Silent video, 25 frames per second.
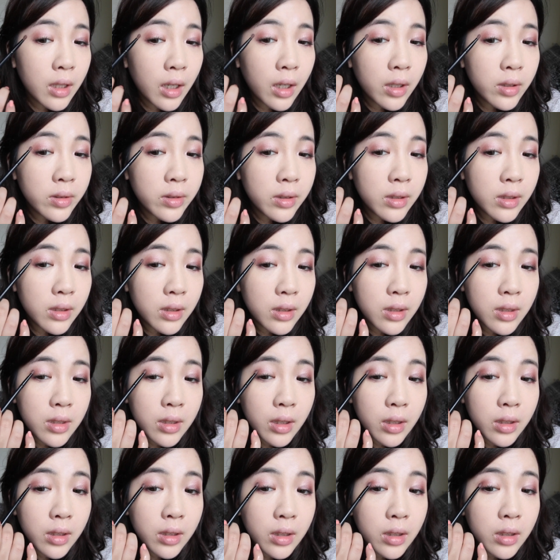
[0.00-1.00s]
超级
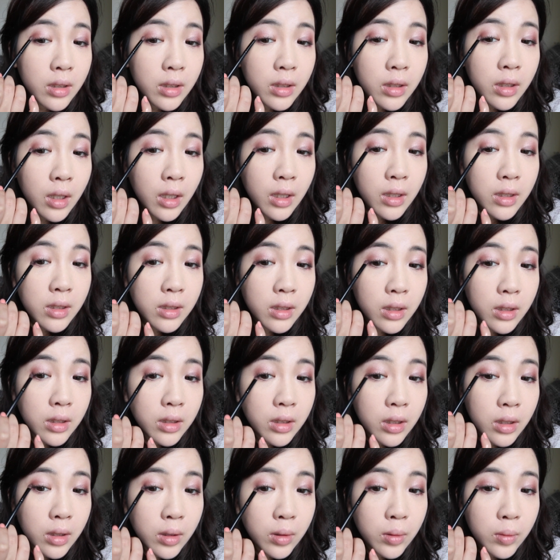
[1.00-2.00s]
深的显
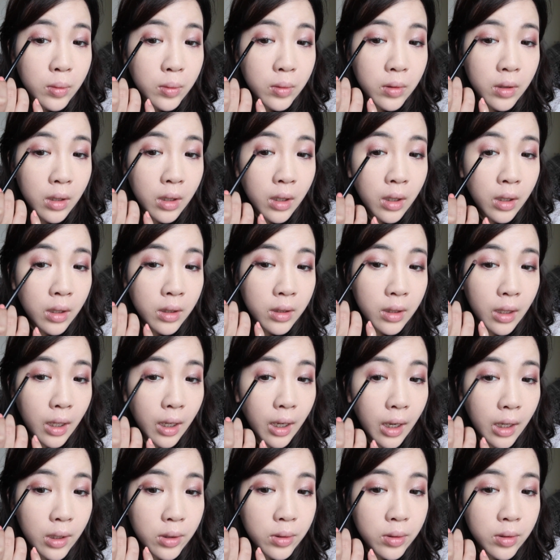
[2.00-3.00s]
色度，
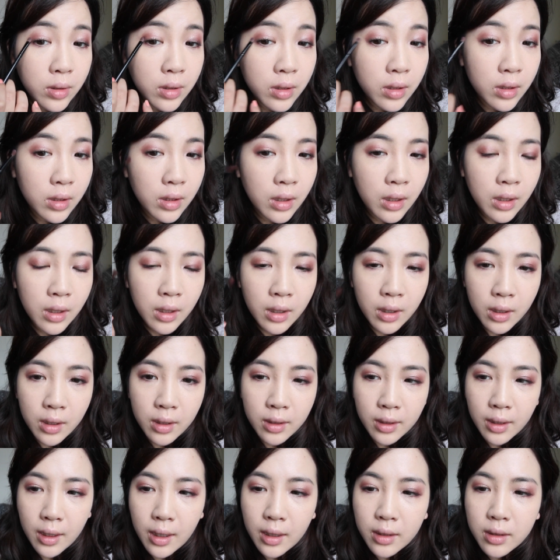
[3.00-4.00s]
但是它就是
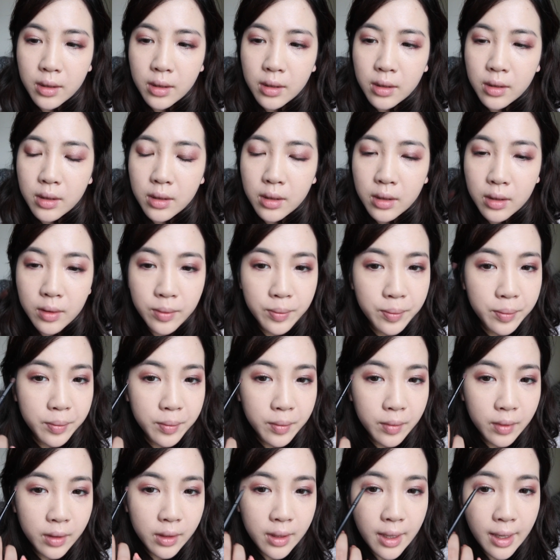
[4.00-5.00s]
它的
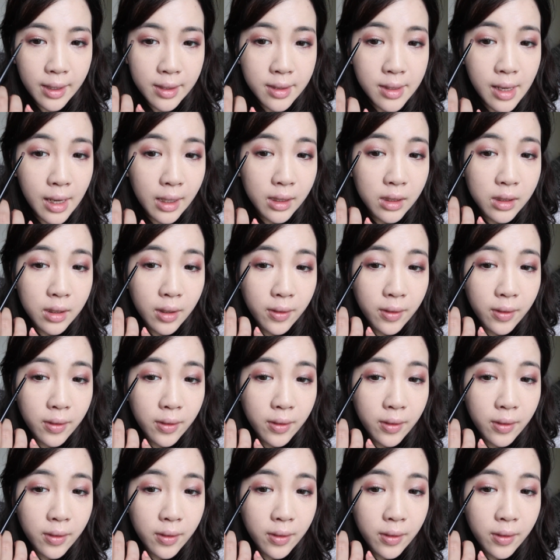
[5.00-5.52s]
延展